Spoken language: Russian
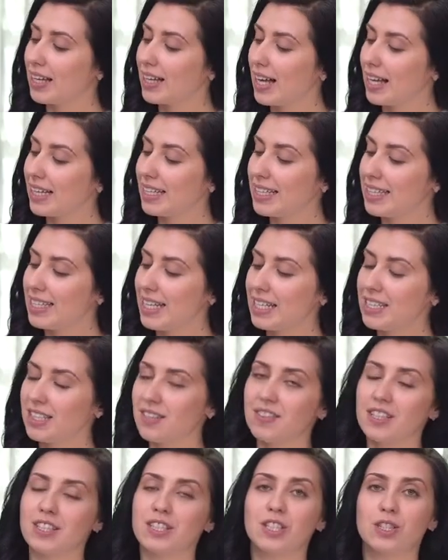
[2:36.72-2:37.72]
Как и
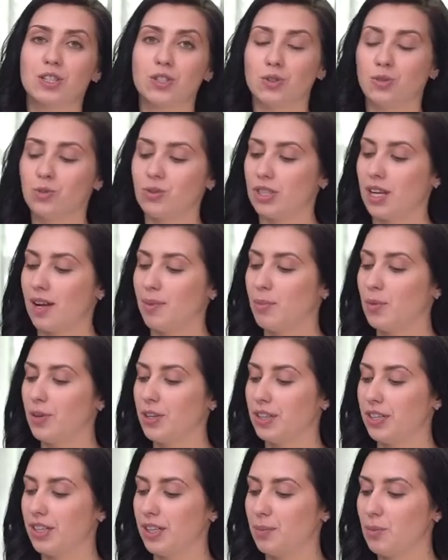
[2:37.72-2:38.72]
действие, текстуры
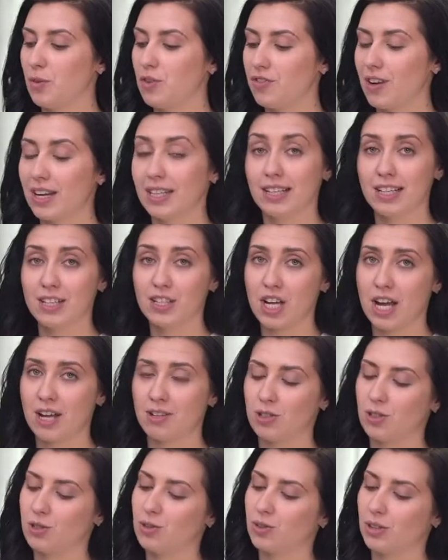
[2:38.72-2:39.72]
обоих кремов
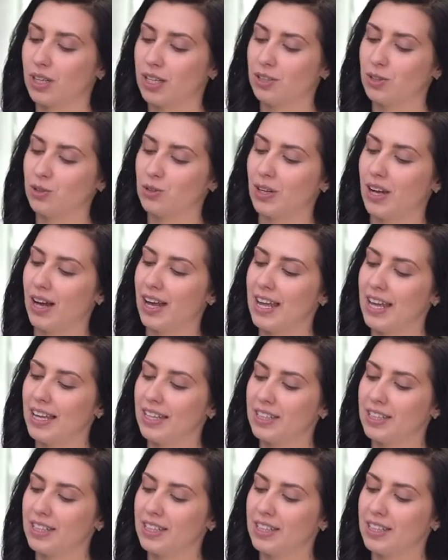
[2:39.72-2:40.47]
отличаются друг от друга.